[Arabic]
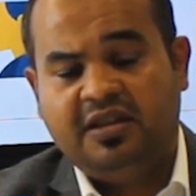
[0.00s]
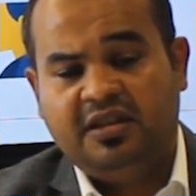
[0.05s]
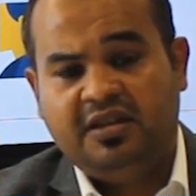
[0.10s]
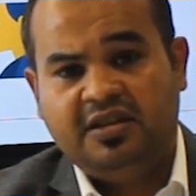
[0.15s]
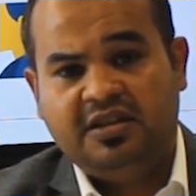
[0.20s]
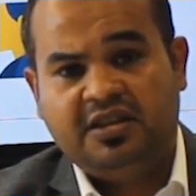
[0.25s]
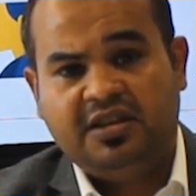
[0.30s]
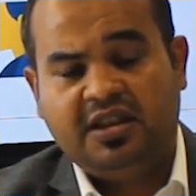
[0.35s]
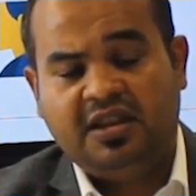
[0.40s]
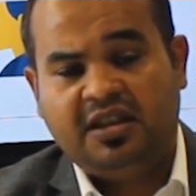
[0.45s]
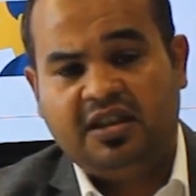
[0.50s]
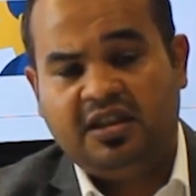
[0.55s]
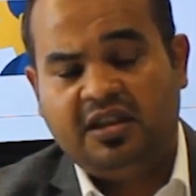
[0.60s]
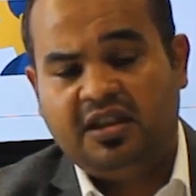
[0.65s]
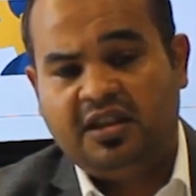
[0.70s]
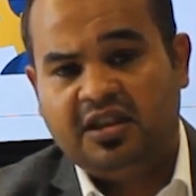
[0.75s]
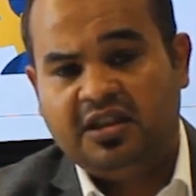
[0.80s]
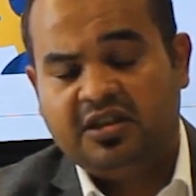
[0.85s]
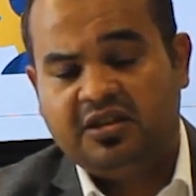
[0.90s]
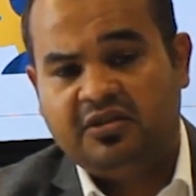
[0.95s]
إن شاء
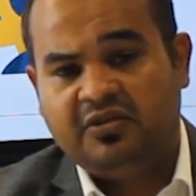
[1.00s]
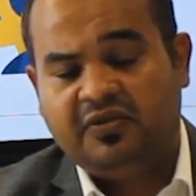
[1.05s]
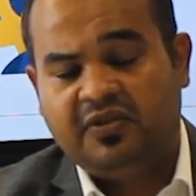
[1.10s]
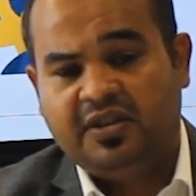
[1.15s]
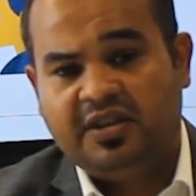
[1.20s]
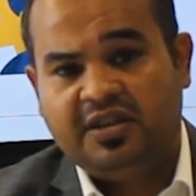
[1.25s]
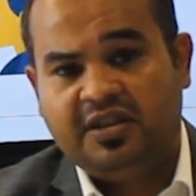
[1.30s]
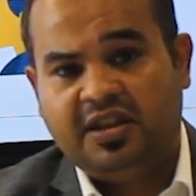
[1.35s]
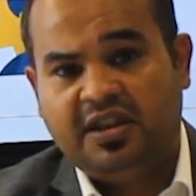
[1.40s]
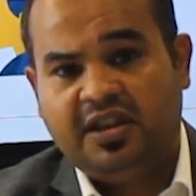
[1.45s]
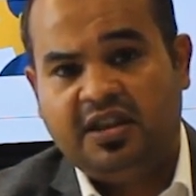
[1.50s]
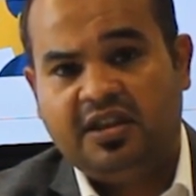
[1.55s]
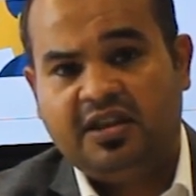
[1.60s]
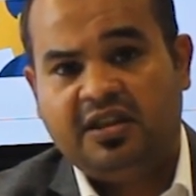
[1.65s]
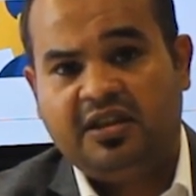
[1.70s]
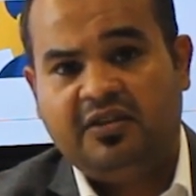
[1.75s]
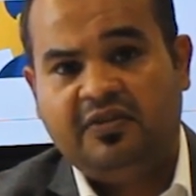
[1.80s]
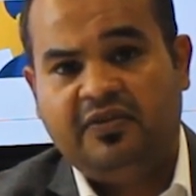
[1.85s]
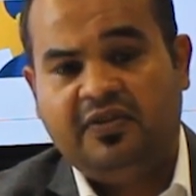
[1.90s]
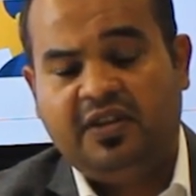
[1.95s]
الله سوف
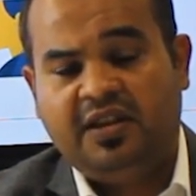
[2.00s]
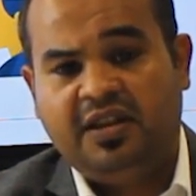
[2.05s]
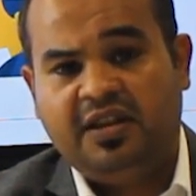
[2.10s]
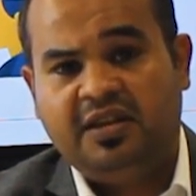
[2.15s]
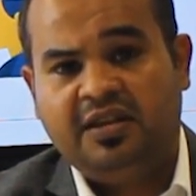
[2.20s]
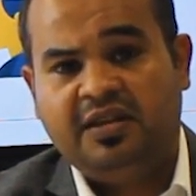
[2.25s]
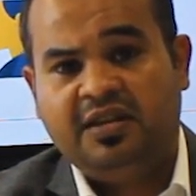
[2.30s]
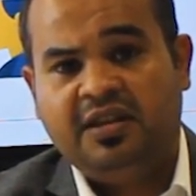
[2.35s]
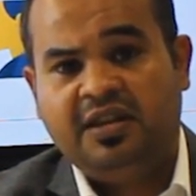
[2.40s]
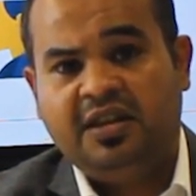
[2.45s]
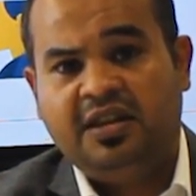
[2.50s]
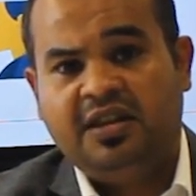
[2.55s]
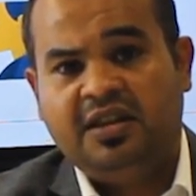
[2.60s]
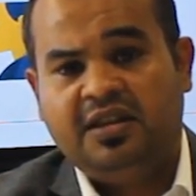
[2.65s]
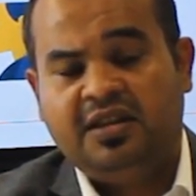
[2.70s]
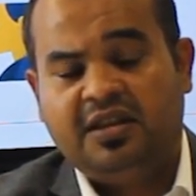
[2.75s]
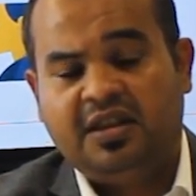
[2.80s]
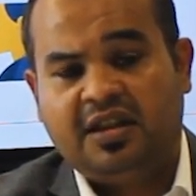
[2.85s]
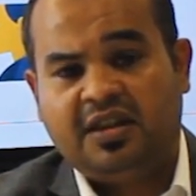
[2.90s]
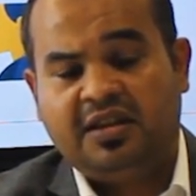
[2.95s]
نتعرف عن
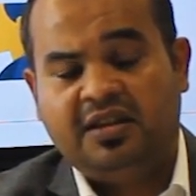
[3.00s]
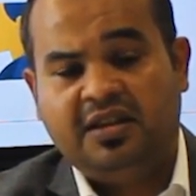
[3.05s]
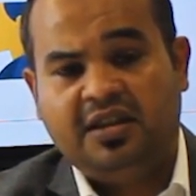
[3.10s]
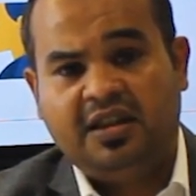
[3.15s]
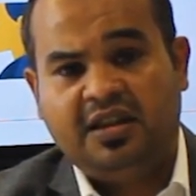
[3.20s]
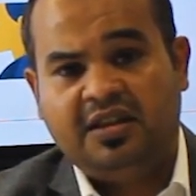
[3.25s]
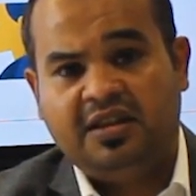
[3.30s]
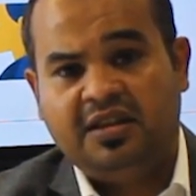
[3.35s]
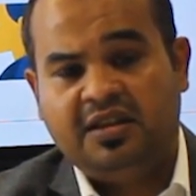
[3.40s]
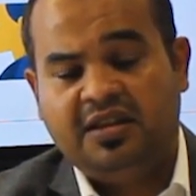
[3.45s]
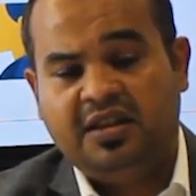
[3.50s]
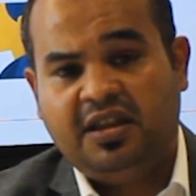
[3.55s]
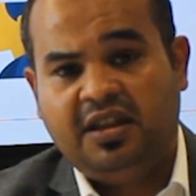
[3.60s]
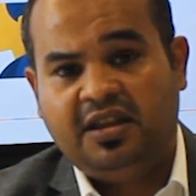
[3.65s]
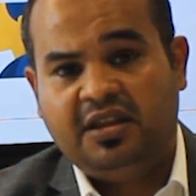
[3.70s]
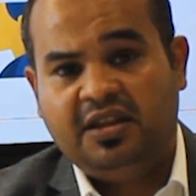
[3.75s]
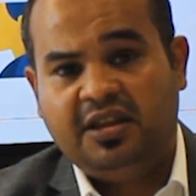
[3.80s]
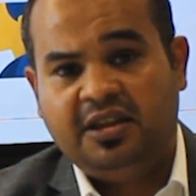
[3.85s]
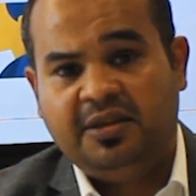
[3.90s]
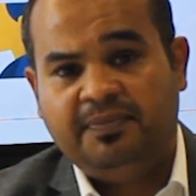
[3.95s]
تقنيات
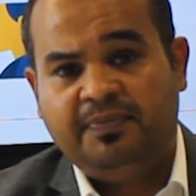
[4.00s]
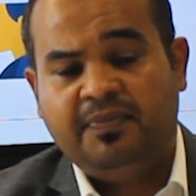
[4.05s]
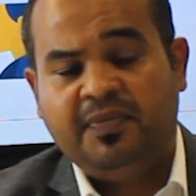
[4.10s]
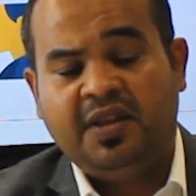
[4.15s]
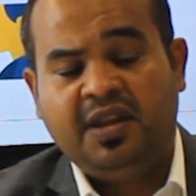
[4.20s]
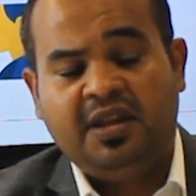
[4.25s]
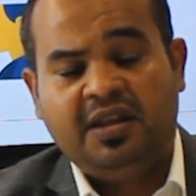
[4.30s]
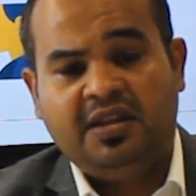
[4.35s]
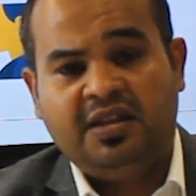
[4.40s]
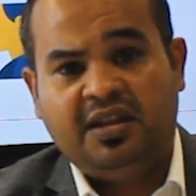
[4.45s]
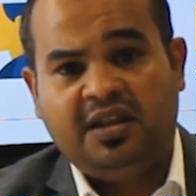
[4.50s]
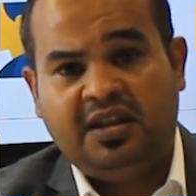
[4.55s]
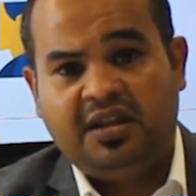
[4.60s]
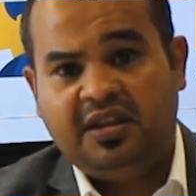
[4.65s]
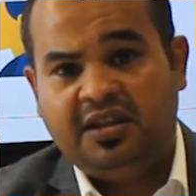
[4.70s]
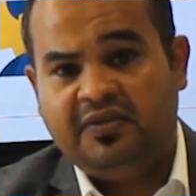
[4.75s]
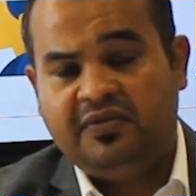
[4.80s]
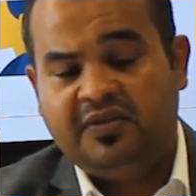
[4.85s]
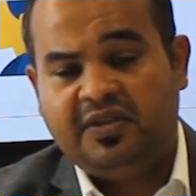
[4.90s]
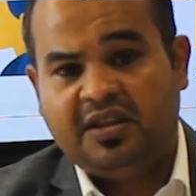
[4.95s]
التعليم
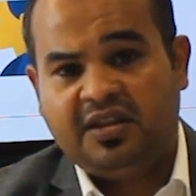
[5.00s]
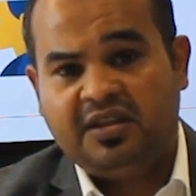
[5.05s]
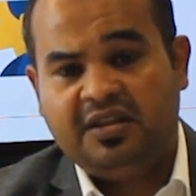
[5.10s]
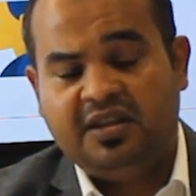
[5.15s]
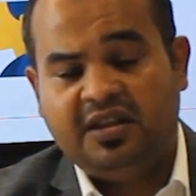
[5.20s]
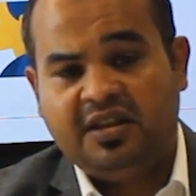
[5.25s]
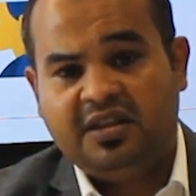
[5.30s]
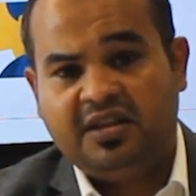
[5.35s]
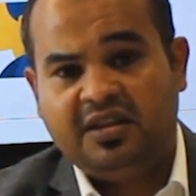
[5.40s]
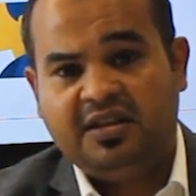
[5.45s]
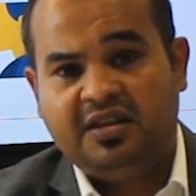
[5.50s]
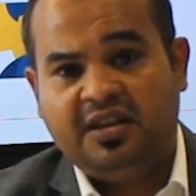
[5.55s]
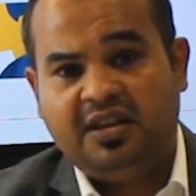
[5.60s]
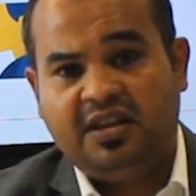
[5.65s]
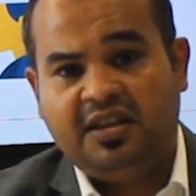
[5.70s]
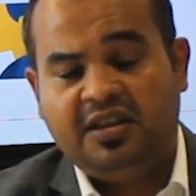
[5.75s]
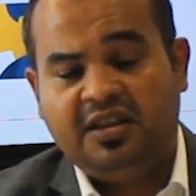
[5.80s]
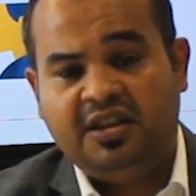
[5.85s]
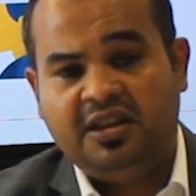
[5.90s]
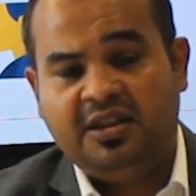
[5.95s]
تعريف تقنيات
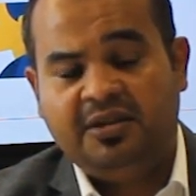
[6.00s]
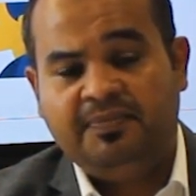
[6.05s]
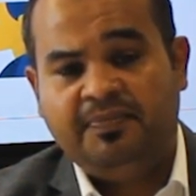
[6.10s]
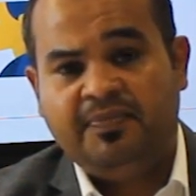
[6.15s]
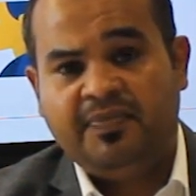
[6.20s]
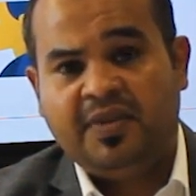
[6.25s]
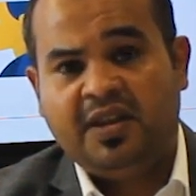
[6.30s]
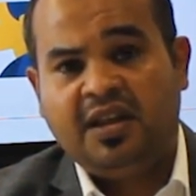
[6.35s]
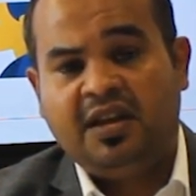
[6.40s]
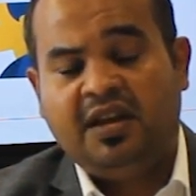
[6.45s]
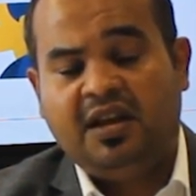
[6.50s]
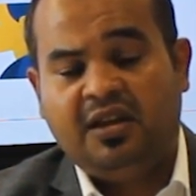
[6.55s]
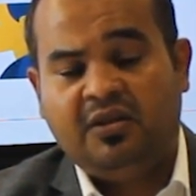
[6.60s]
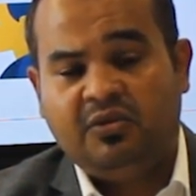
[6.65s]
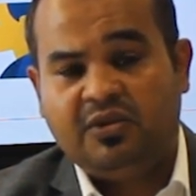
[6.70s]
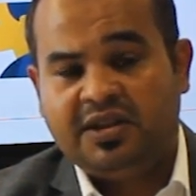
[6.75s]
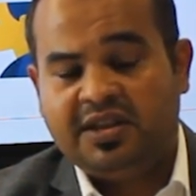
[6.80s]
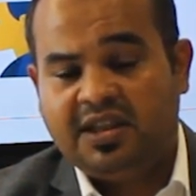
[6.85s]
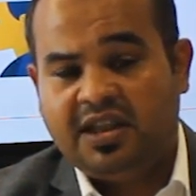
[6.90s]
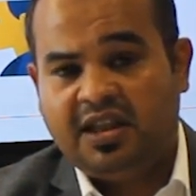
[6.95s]
التعليم
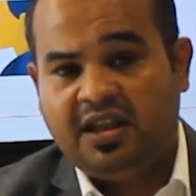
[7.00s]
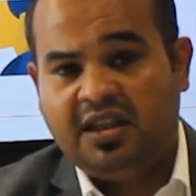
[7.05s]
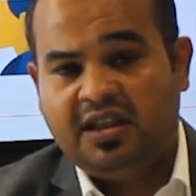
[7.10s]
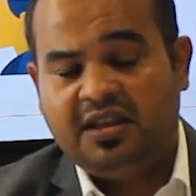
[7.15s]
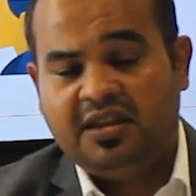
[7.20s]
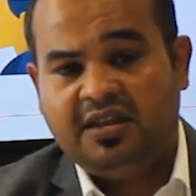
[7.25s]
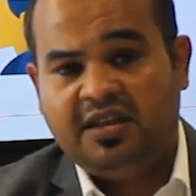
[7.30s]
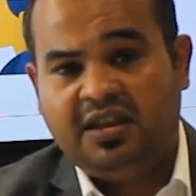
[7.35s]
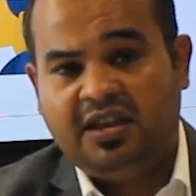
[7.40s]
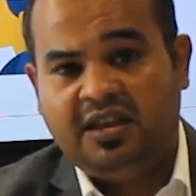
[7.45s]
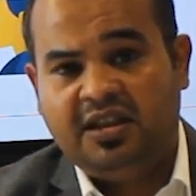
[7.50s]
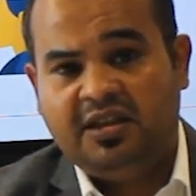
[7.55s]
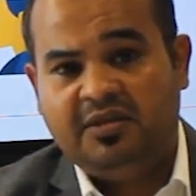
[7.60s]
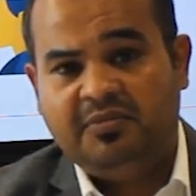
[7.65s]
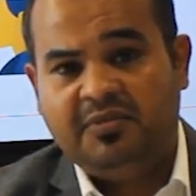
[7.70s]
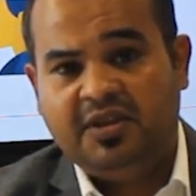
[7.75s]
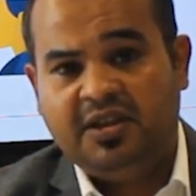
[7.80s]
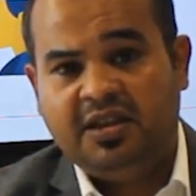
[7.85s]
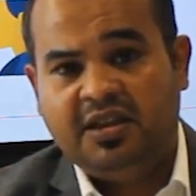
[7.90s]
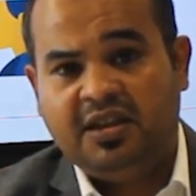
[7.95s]
الوسائل
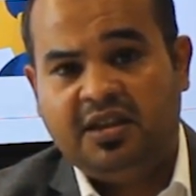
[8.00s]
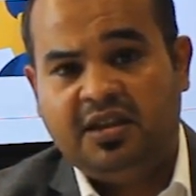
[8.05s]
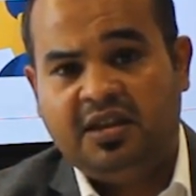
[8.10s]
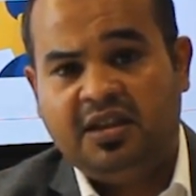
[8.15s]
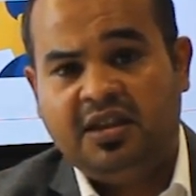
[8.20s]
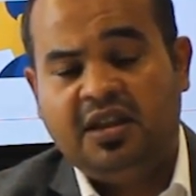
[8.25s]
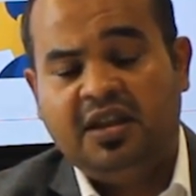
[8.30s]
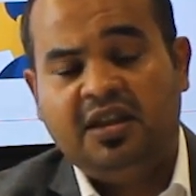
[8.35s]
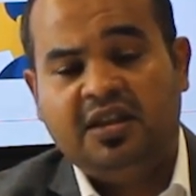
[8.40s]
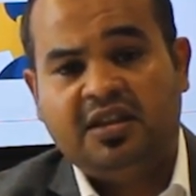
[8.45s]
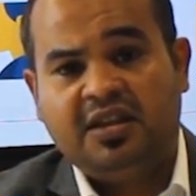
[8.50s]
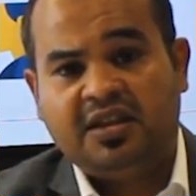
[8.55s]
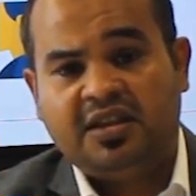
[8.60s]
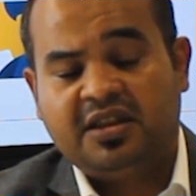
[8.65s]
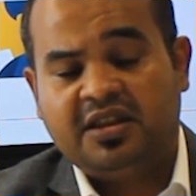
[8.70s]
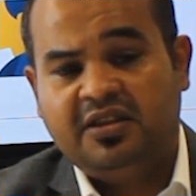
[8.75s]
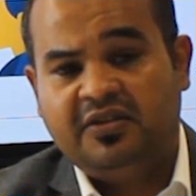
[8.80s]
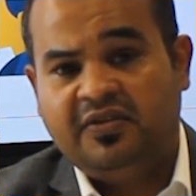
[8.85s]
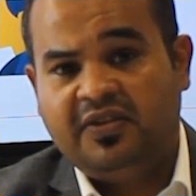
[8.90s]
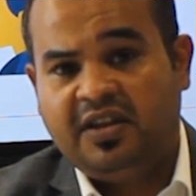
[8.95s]
التعليمية
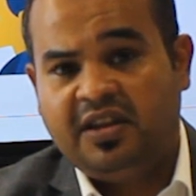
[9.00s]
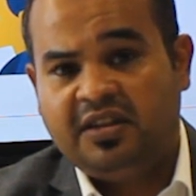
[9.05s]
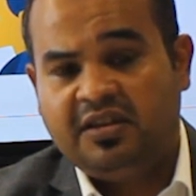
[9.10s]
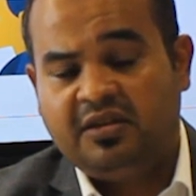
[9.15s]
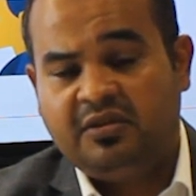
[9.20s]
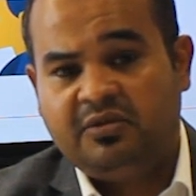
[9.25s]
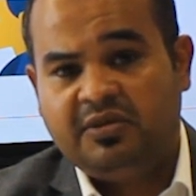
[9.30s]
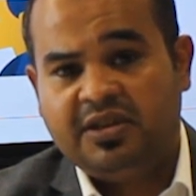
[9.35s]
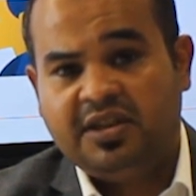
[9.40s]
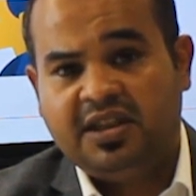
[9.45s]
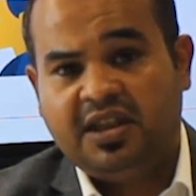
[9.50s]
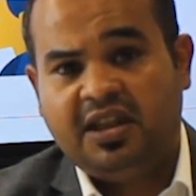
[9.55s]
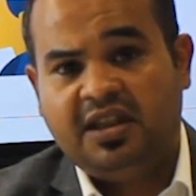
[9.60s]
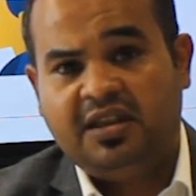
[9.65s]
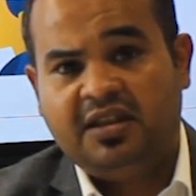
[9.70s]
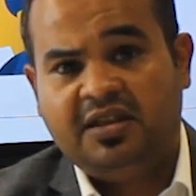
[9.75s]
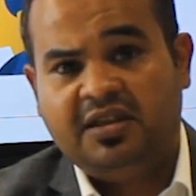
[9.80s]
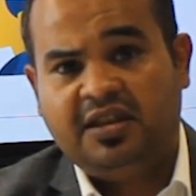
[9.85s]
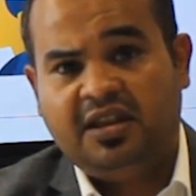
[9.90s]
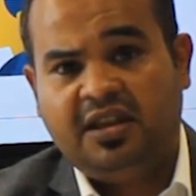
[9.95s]
تصنيفات
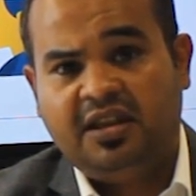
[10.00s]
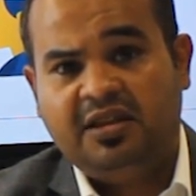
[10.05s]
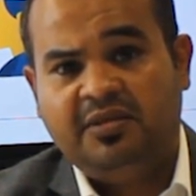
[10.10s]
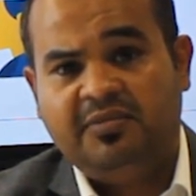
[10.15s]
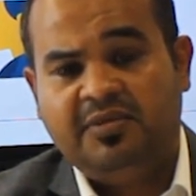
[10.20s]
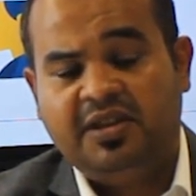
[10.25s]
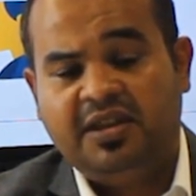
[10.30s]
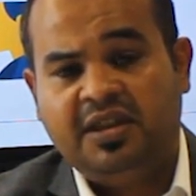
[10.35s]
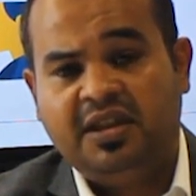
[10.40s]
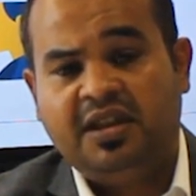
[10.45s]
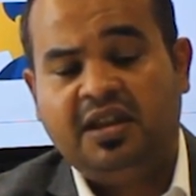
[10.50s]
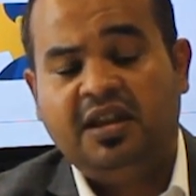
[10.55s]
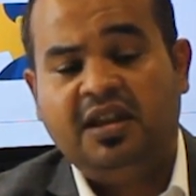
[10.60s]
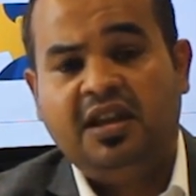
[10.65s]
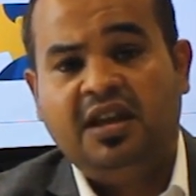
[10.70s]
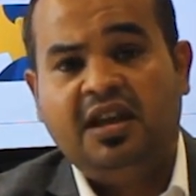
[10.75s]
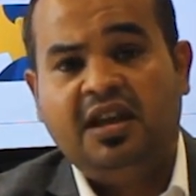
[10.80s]
الوسائل التعليمية